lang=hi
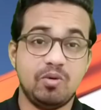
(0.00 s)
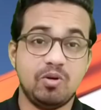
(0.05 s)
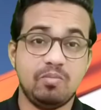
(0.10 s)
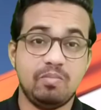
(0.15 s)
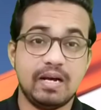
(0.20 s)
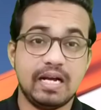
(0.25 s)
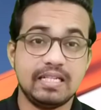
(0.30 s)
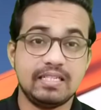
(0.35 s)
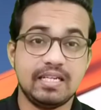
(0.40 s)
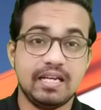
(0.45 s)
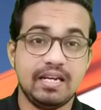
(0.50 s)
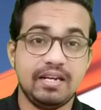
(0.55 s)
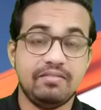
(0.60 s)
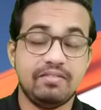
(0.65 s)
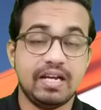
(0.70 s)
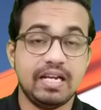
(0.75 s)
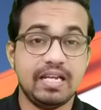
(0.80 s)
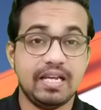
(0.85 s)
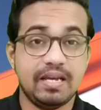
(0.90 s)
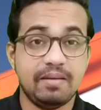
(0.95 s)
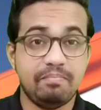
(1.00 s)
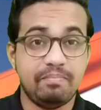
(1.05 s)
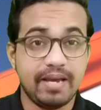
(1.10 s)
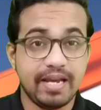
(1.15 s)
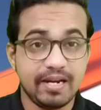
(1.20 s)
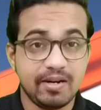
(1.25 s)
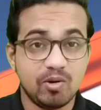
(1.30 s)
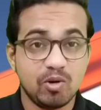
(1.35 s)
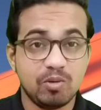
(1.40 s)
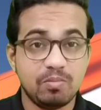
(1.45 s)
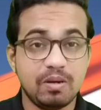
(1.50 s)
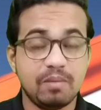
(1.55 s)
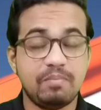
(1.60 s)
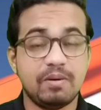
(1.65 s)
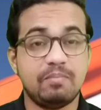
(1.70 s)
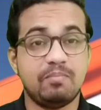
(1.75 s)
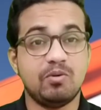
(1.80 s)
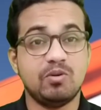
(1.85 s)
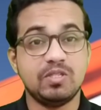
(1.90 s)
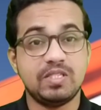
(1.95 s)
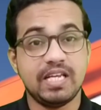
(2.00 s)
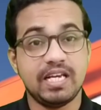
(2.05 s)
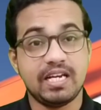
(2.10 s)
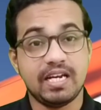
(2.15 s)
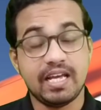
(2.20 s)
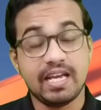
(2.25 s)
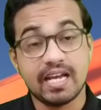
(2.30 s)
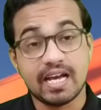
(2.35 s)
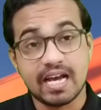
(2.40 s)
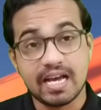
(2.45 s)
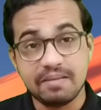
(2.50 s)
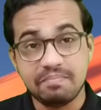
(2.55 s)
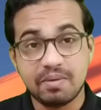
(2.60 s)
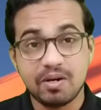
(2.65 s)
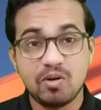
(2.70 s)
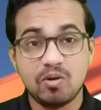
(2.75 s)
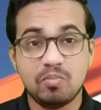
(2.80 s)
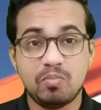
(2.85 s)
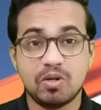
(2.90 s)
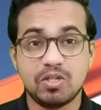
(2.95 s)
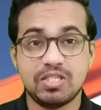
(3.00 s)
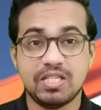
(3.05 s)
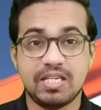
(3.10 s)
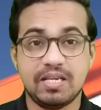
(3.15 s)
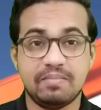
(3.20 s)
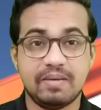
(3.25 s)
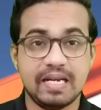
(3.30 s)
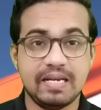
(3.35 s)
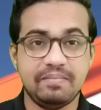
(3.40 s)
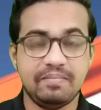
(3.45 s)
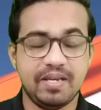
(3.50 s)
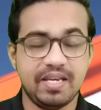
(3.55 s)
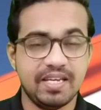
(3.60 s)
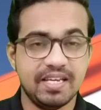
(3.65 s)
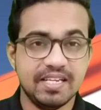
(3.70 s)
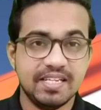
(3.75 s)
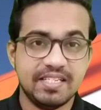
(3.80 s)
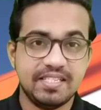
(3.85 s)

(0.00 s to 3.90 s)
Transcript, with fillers: लोग बात करने वाले हैं बैंगलोर में प्रपोज एक नए हाइपर लूप प्रोजेक्ट के बारे में